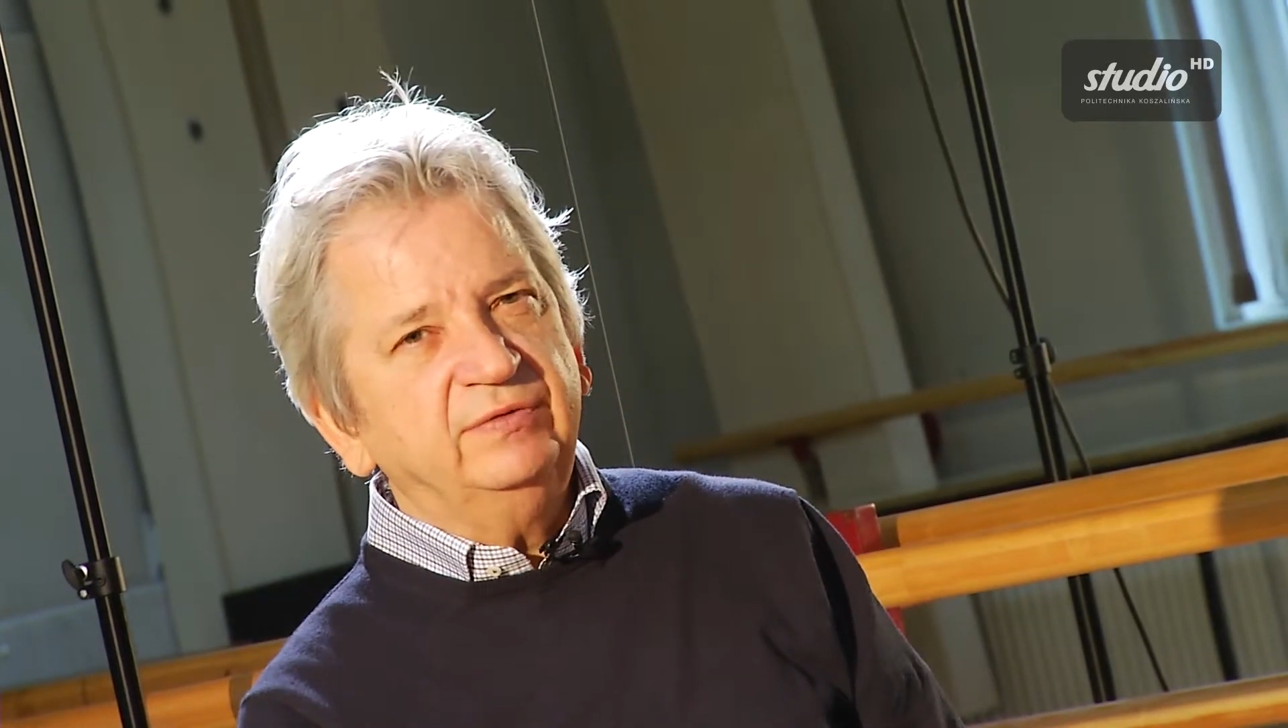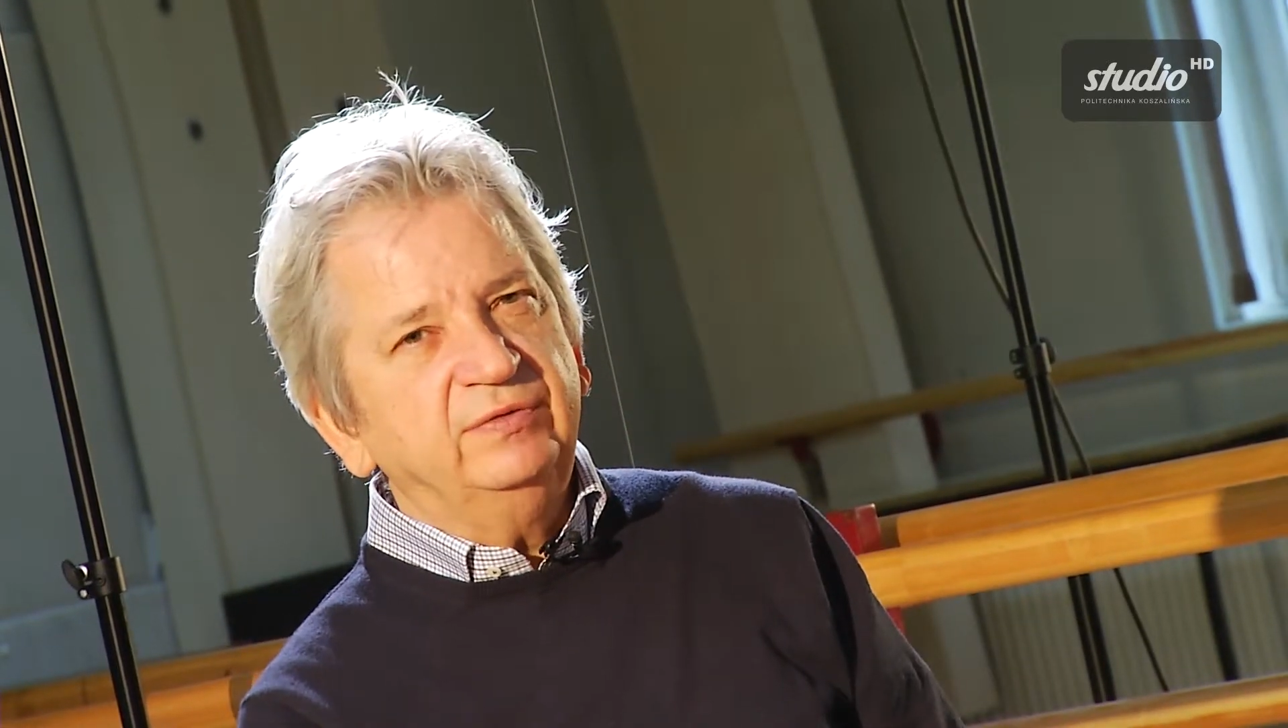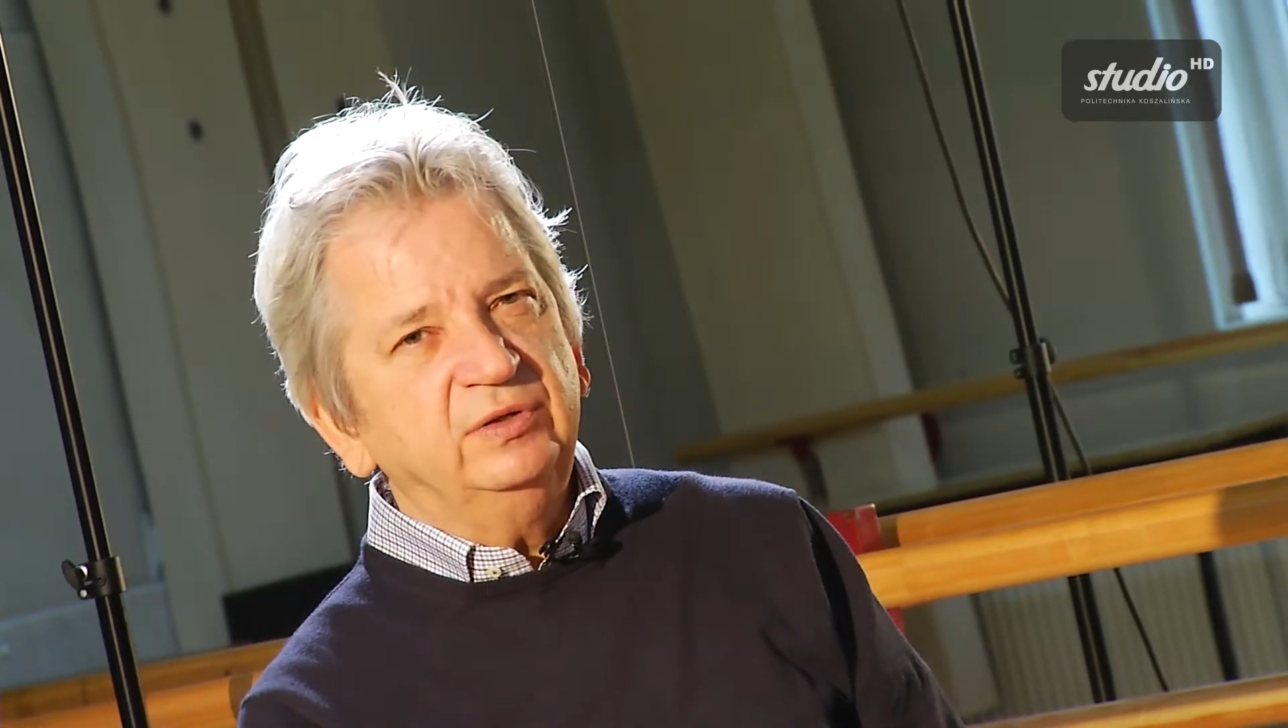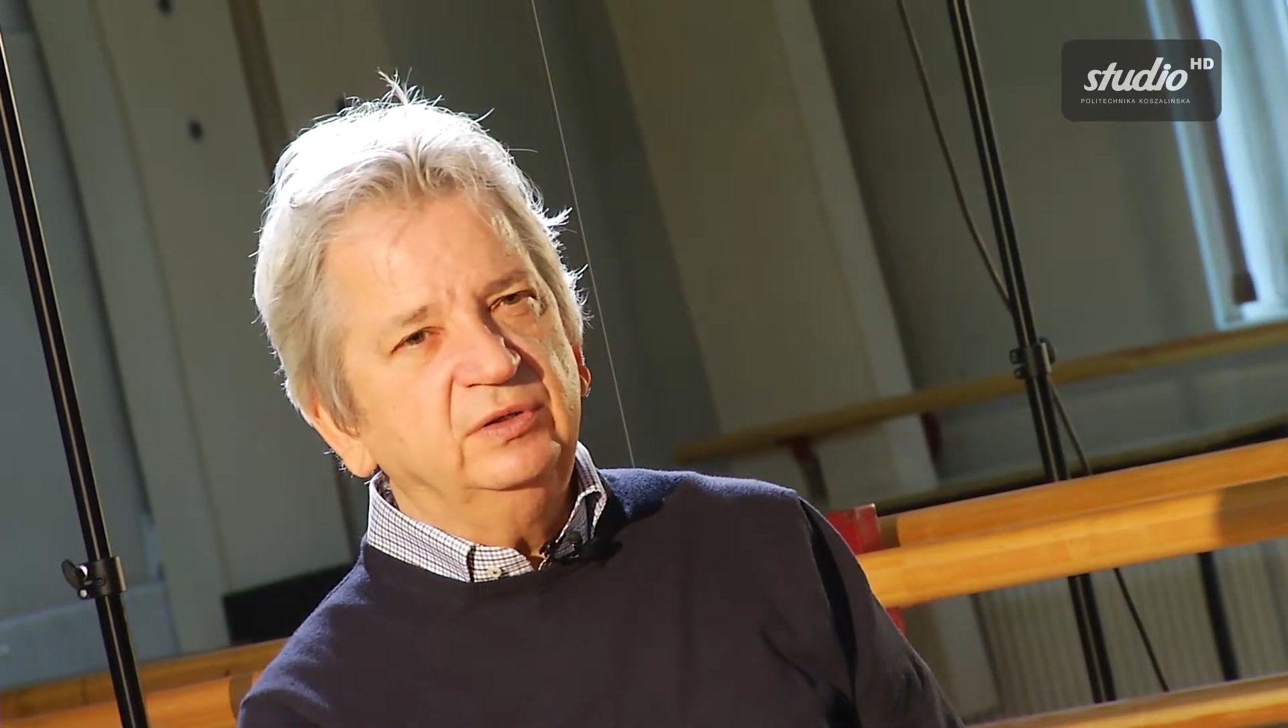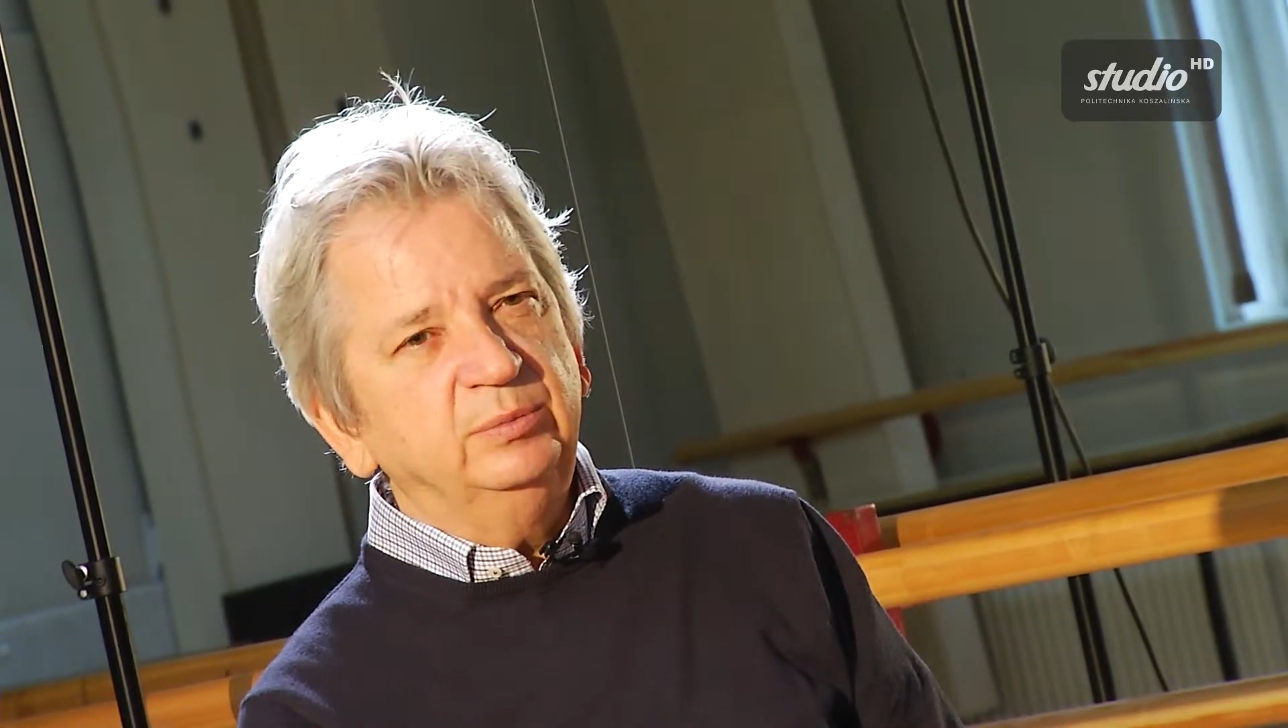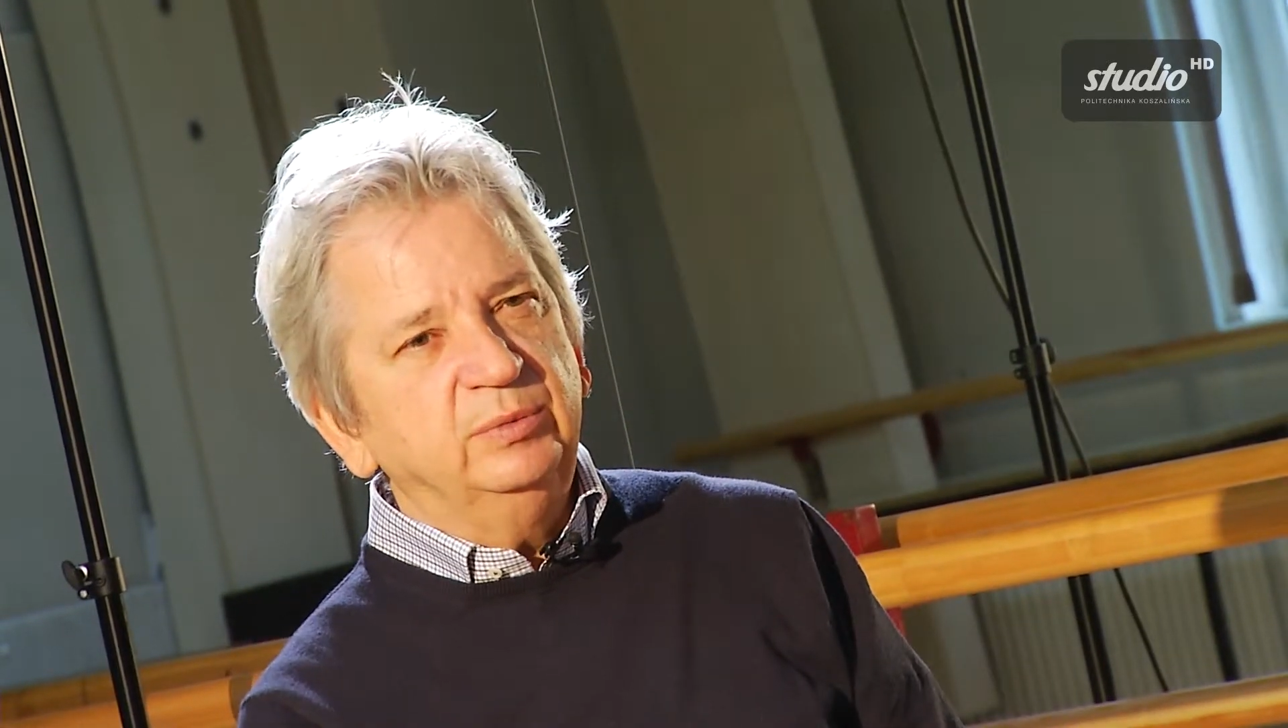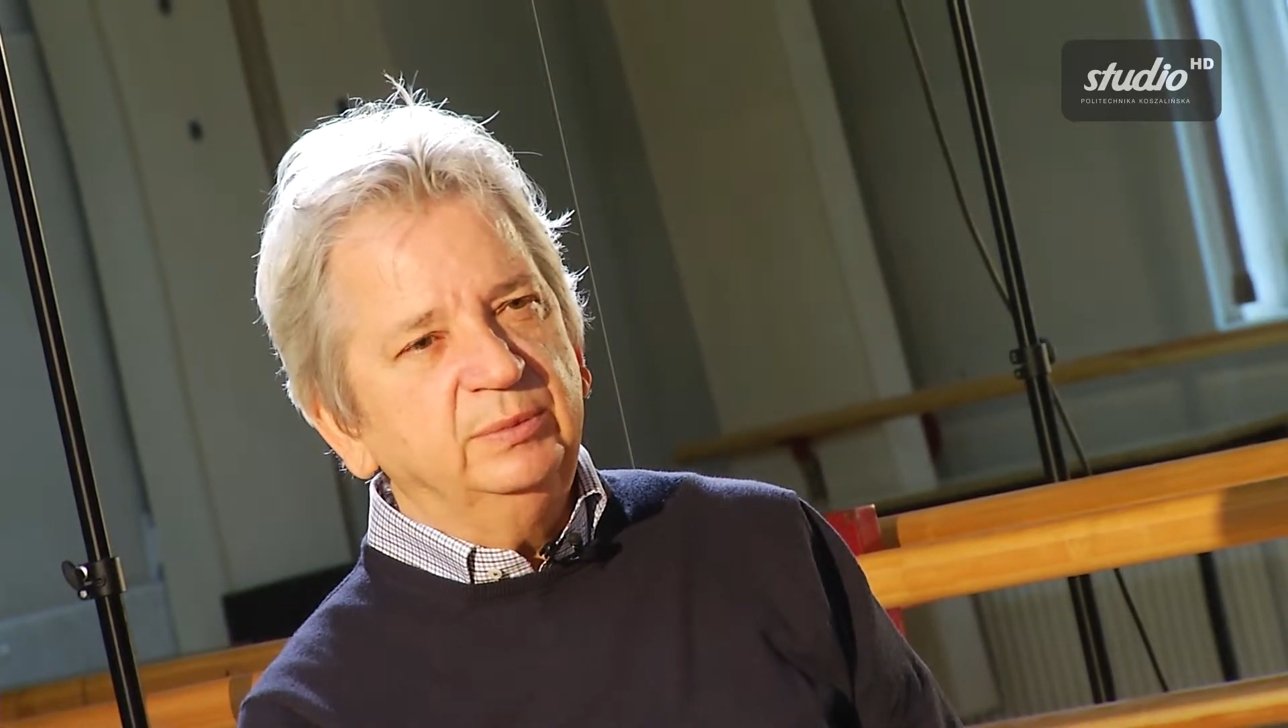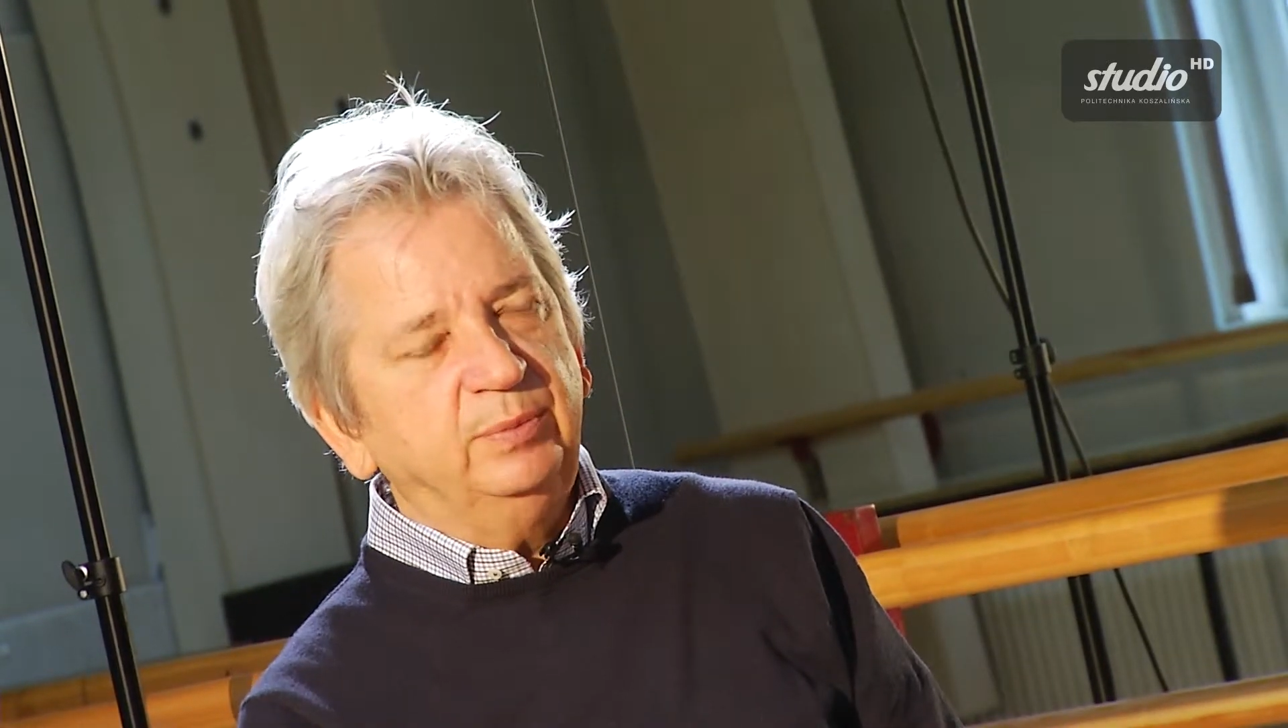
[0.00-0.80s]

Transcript: filmy